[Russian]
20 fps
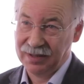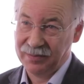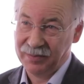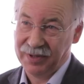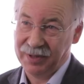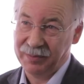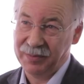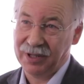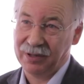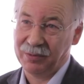
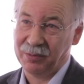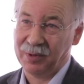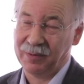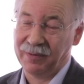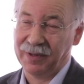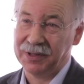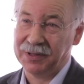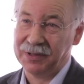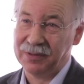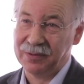Примером
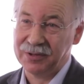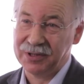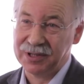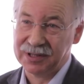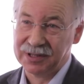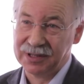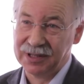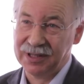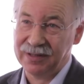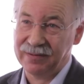квантового
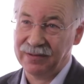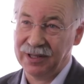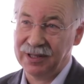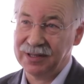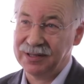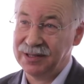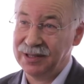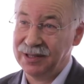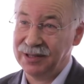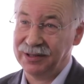числа
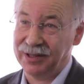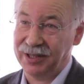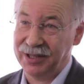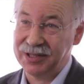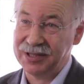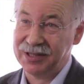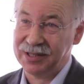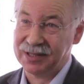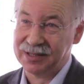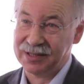является
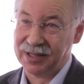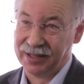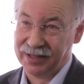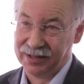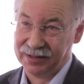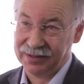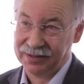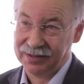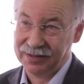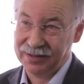электрический
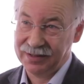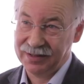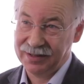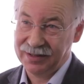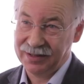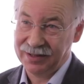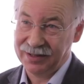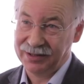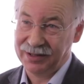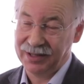заряд.
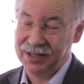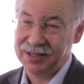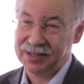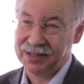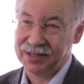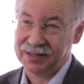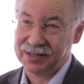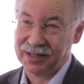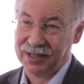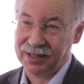
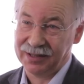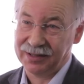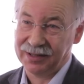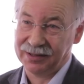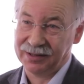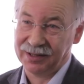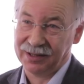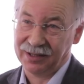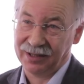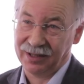Электрический заряд —
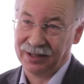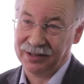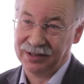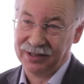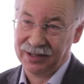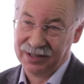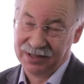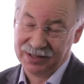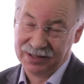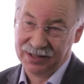это
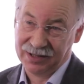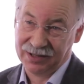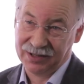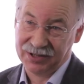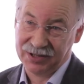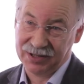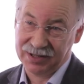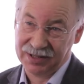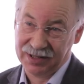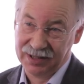характеристика
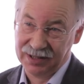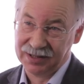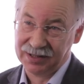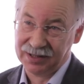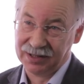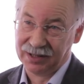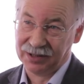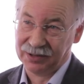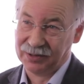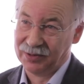
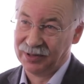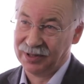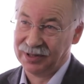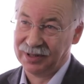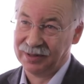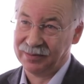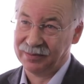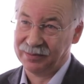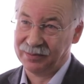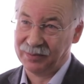частицы, которая
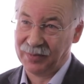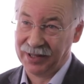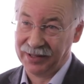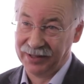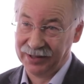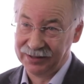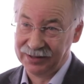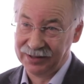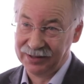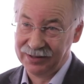нам
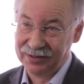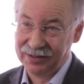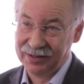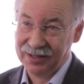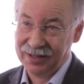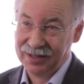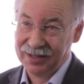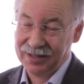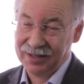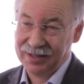понятна,
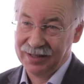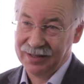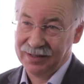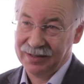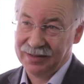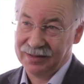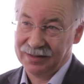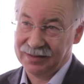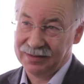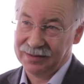
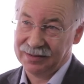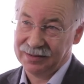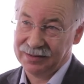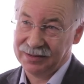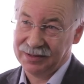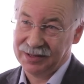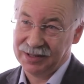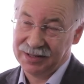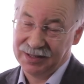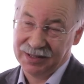Э,
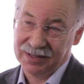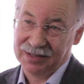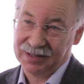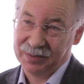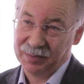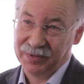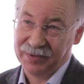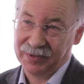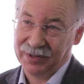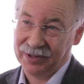
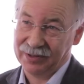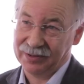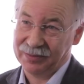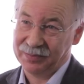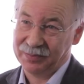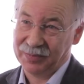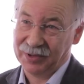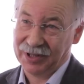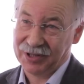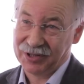частицы
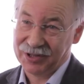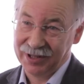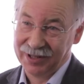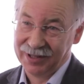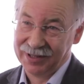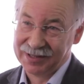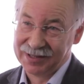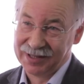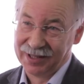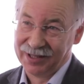бывают
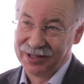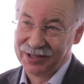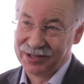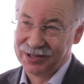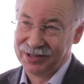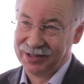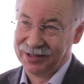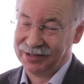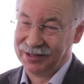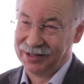положительно
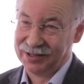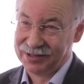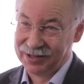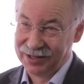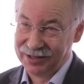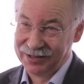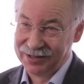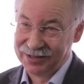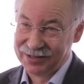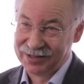заряженные,
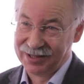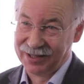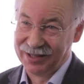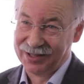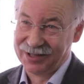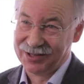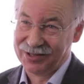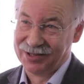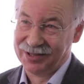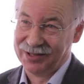отрицательно
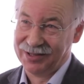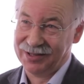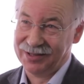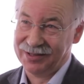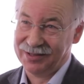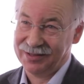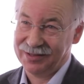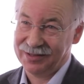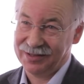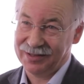
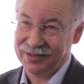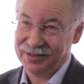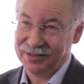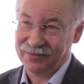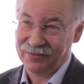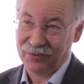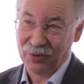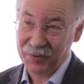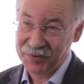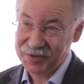заряженные,
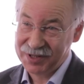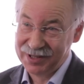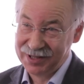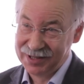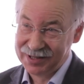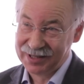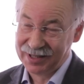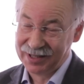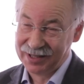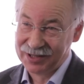вовсе
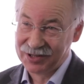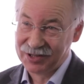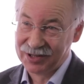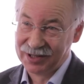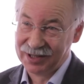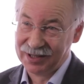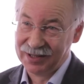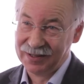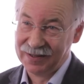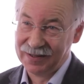не
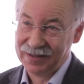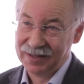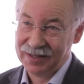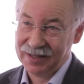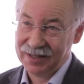заряженные.